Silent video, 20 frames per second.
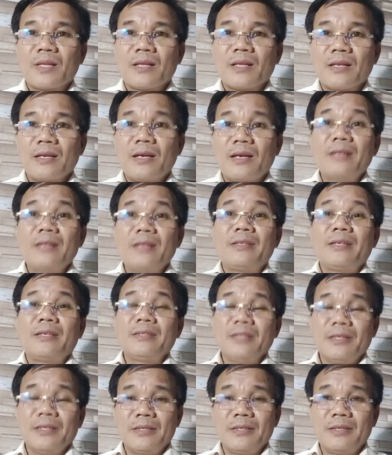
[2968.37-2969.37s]
Đó,
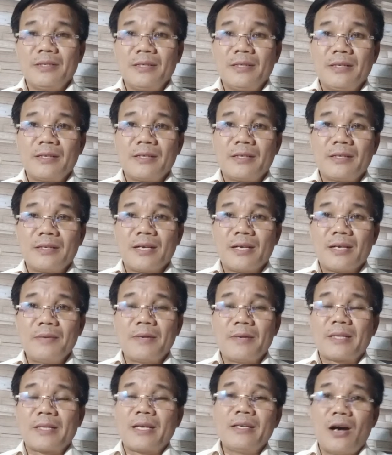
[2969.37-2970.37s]
những người, các
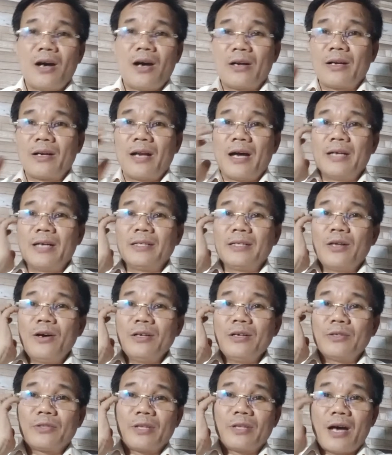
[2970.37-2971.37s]
bạn thấy họ lỡ nói
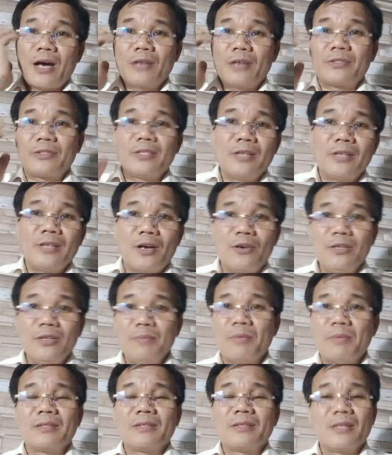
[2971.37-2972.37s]
rồi thì họ xin lỗi
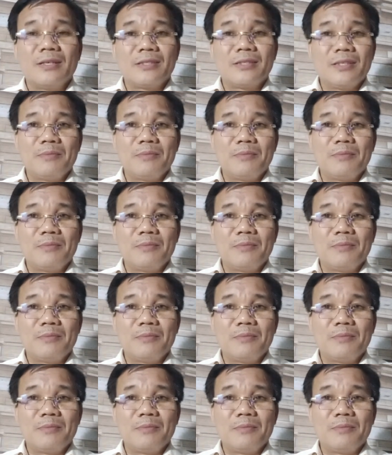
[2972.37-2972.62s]
bình thường,